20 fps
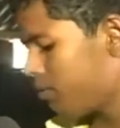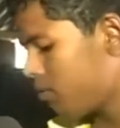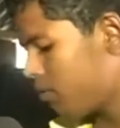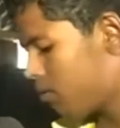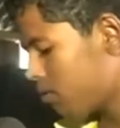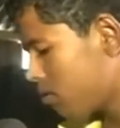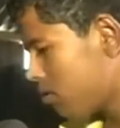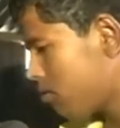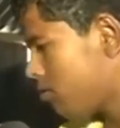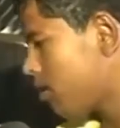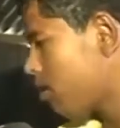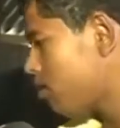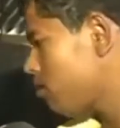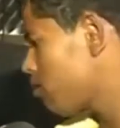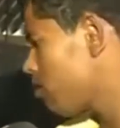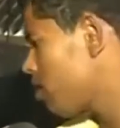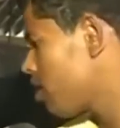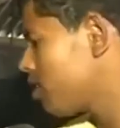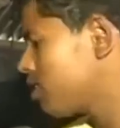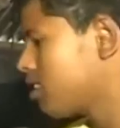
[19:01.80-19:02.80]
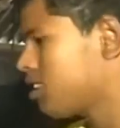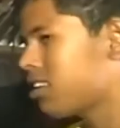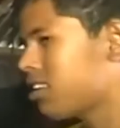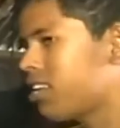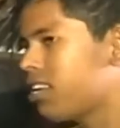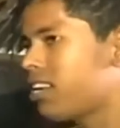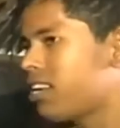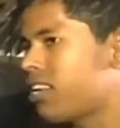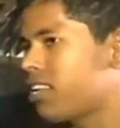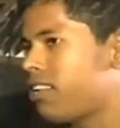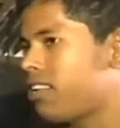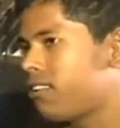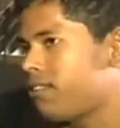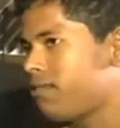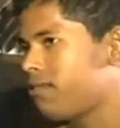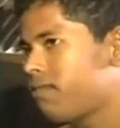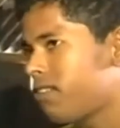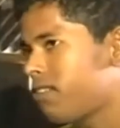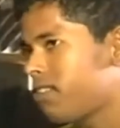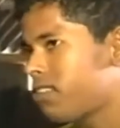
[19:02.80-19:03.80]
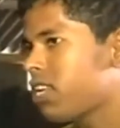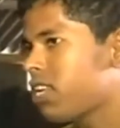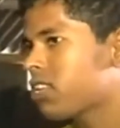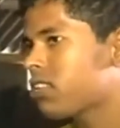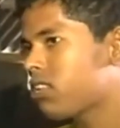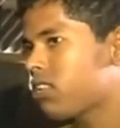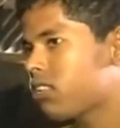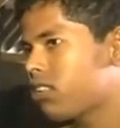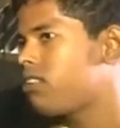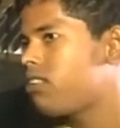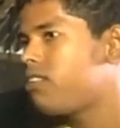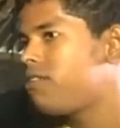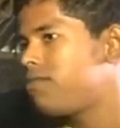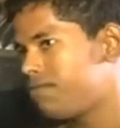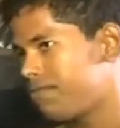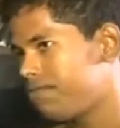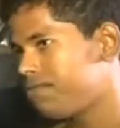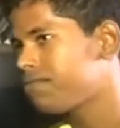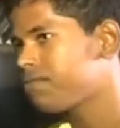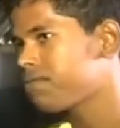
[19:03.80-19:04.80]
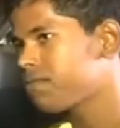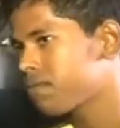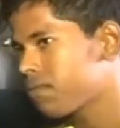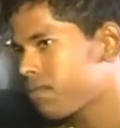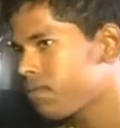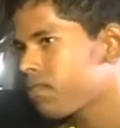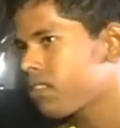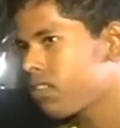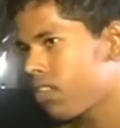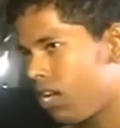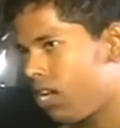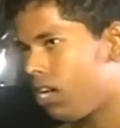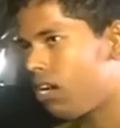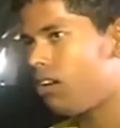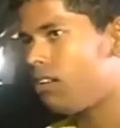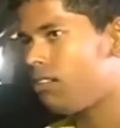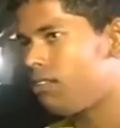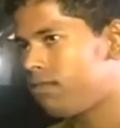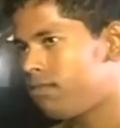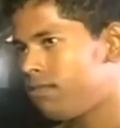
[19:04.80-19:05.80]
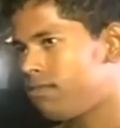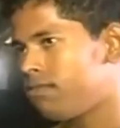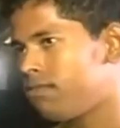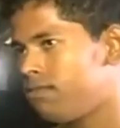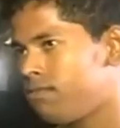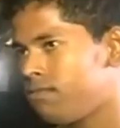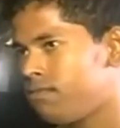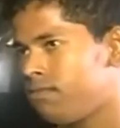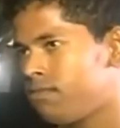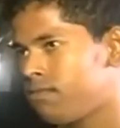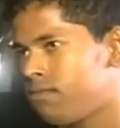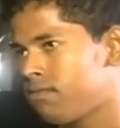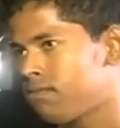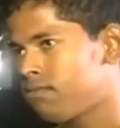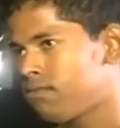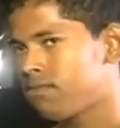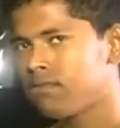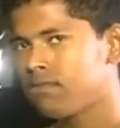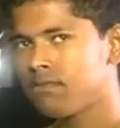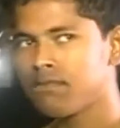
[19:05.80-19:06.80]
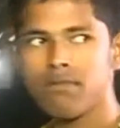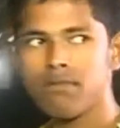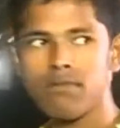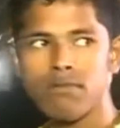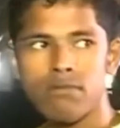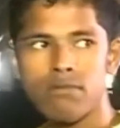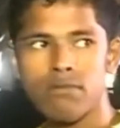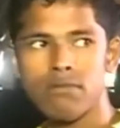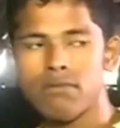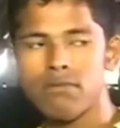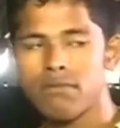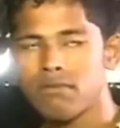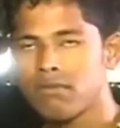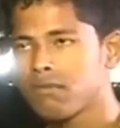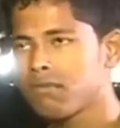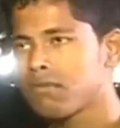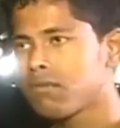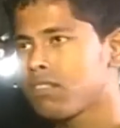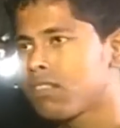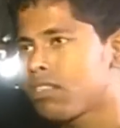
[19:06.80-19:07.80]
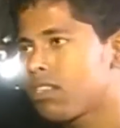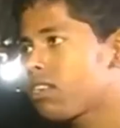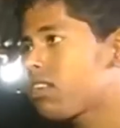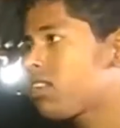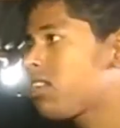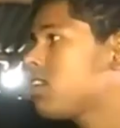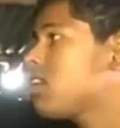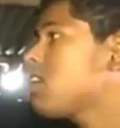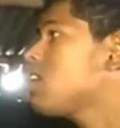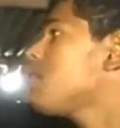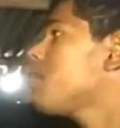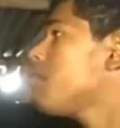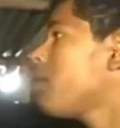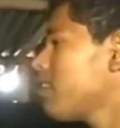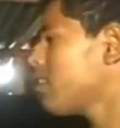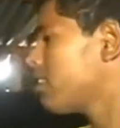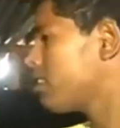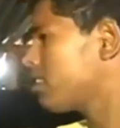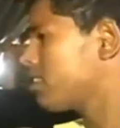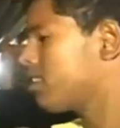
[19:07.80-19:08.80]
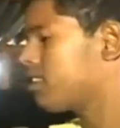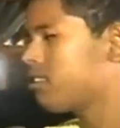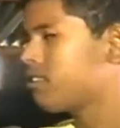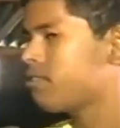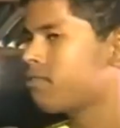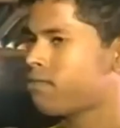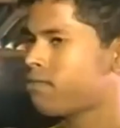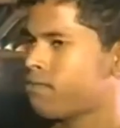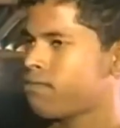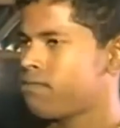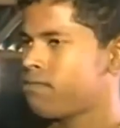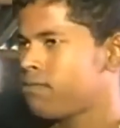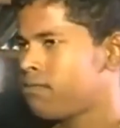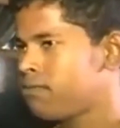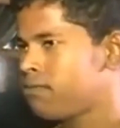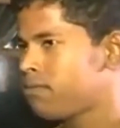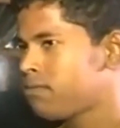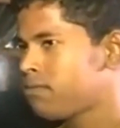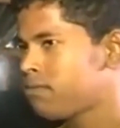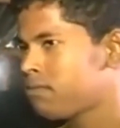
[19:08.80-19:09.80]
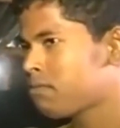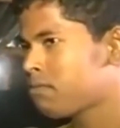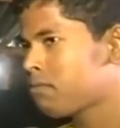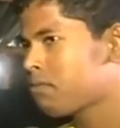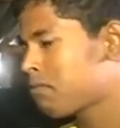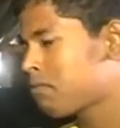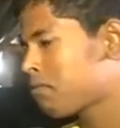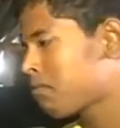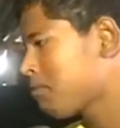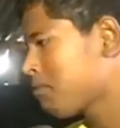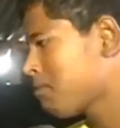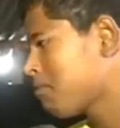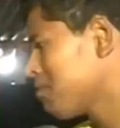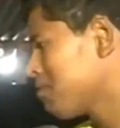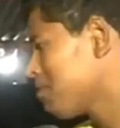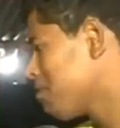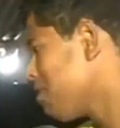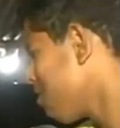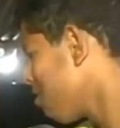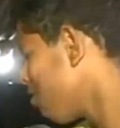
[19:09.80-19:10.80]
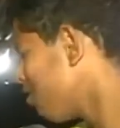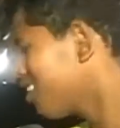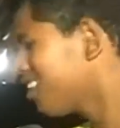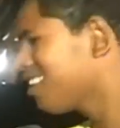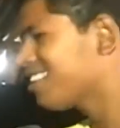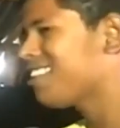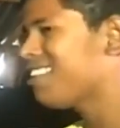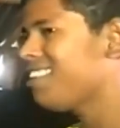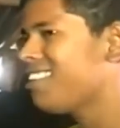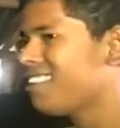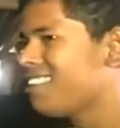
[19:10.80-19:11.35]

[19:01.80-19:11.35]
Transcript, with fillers: পনেরোশো বারোশো এক হাজার ঠিক নাই যেতে যেতে কিনে দেয় হ্যাঁ কিনে কোথায় দেয় মাজারে দেয় মাজার থেকে আর কোথায় আসে ঘরে